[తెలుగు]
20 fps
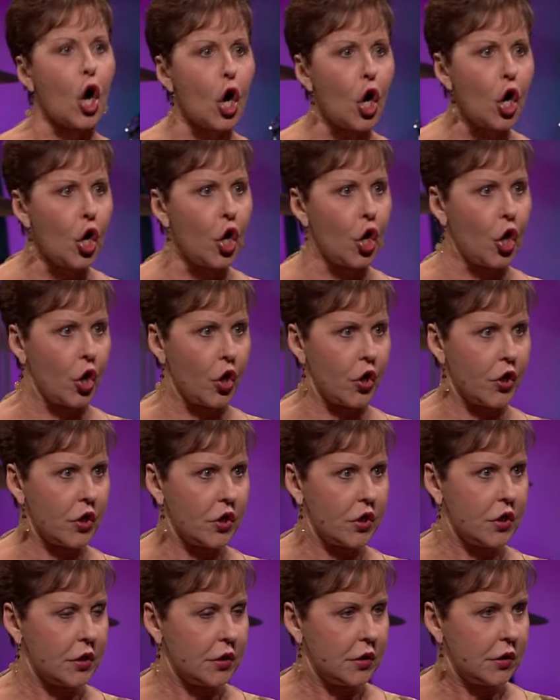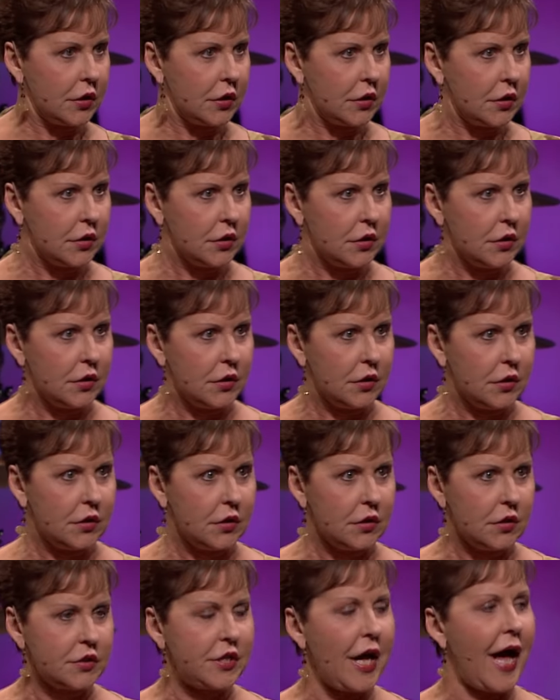ఈ శాంతిని
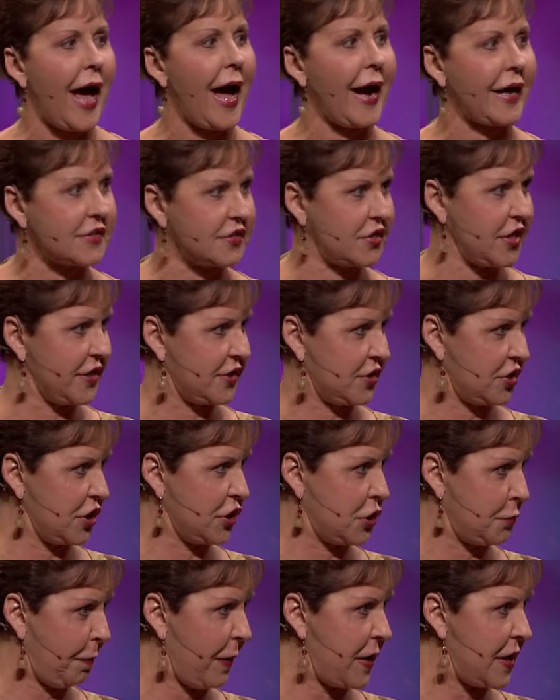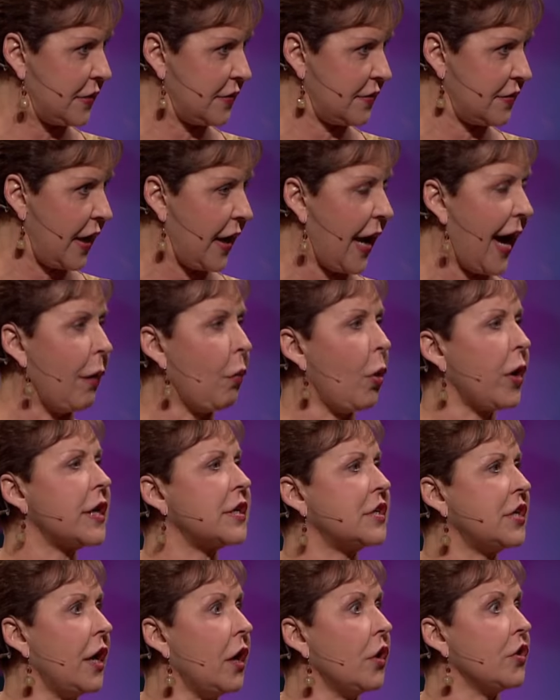యూజ్ చేయడం తెలుసుకోవాలి మీకు
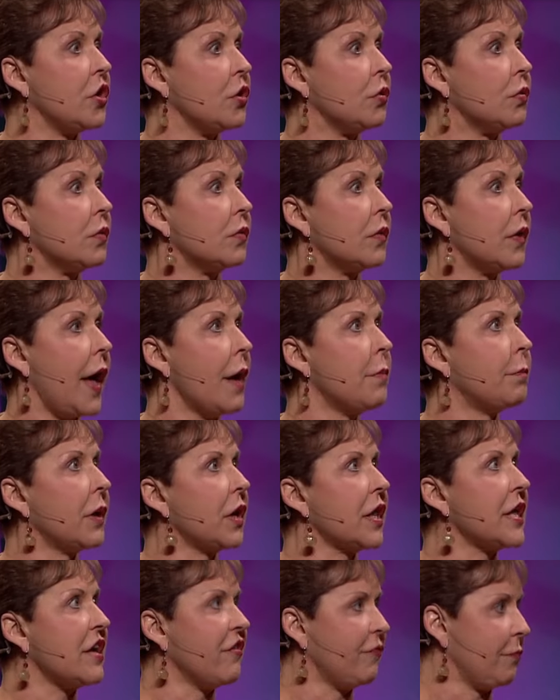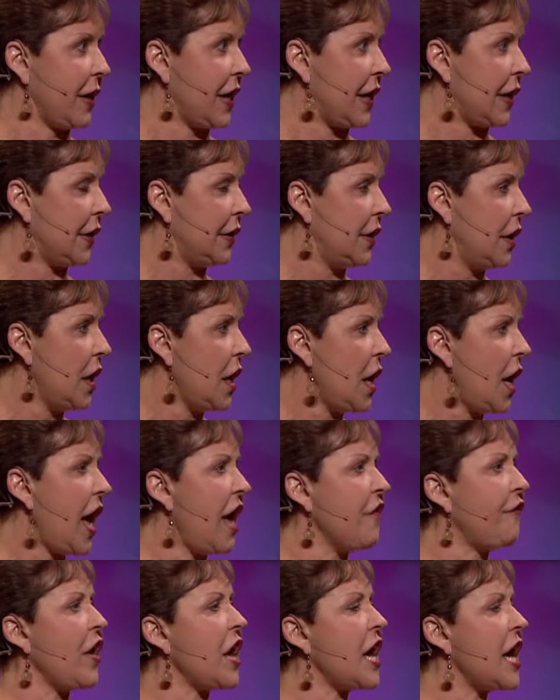చెప్పాలనుంది నన్ను నమ్మండి
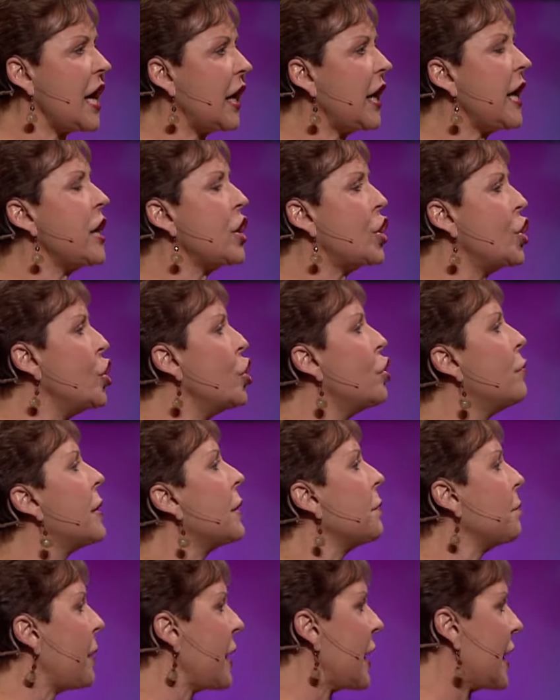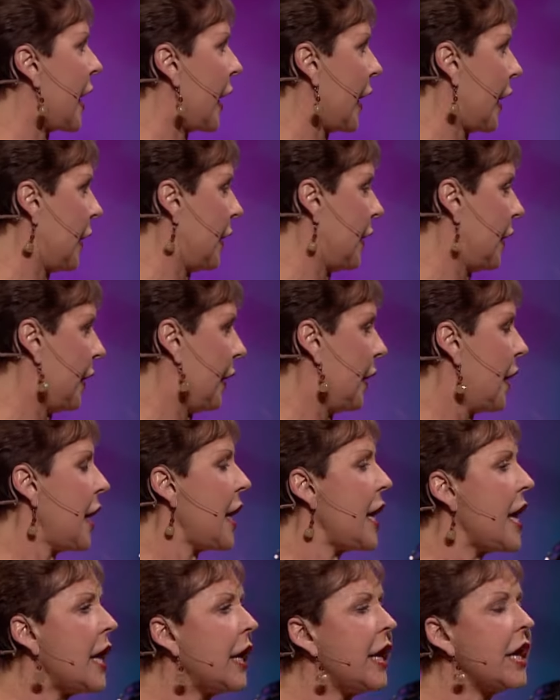ఏ మనిషి అయినా సరే
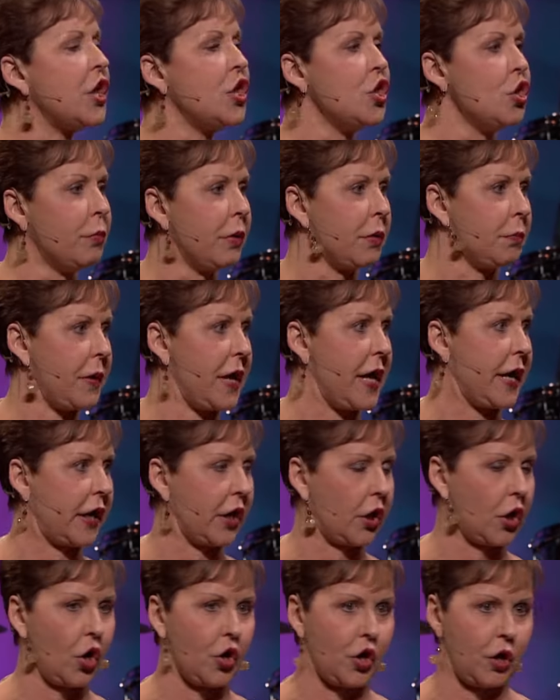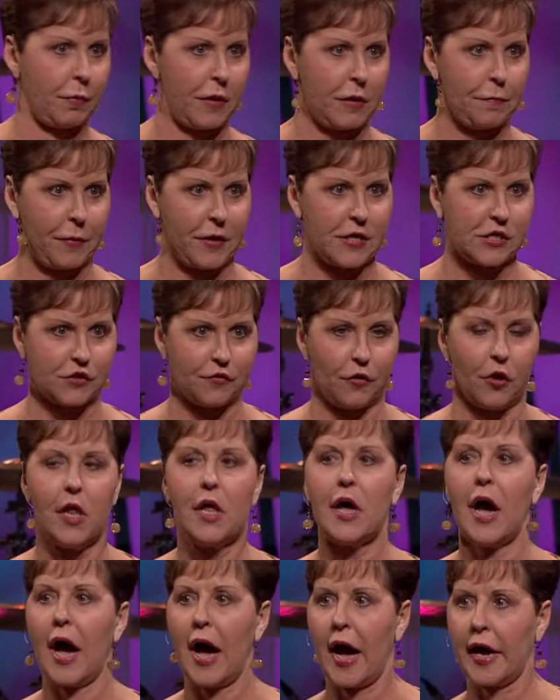ఎవరైనా శాంతంగా ఉండడం
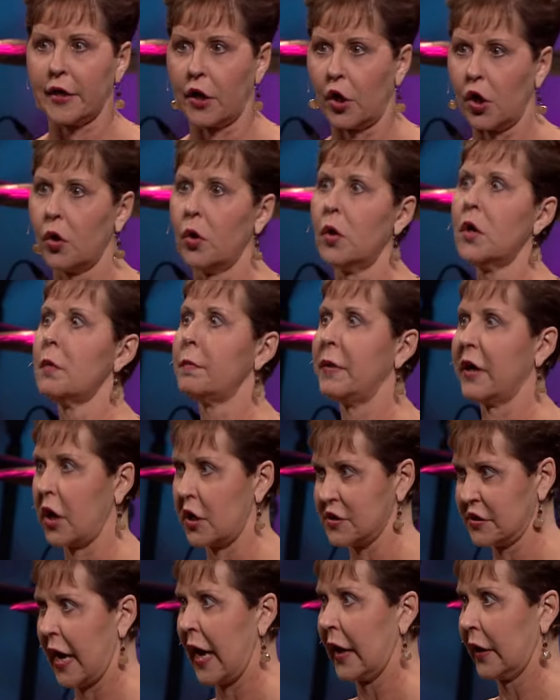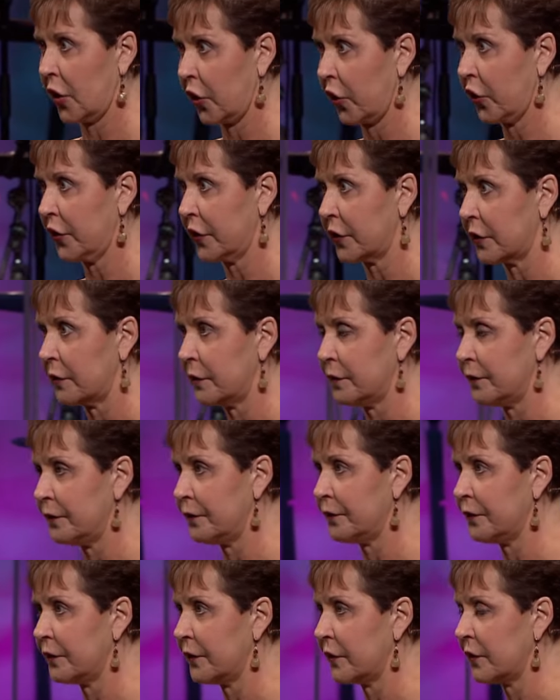నేర్చుకుంటే నాకు తెలుసు నేను
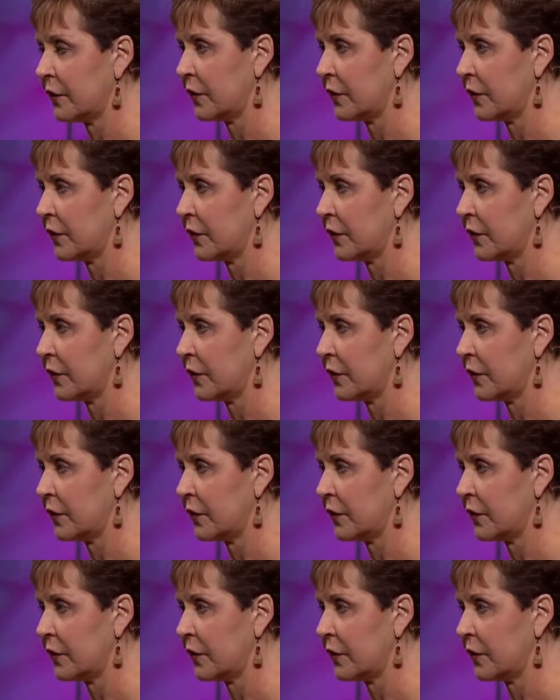నేర్చుకున్నాను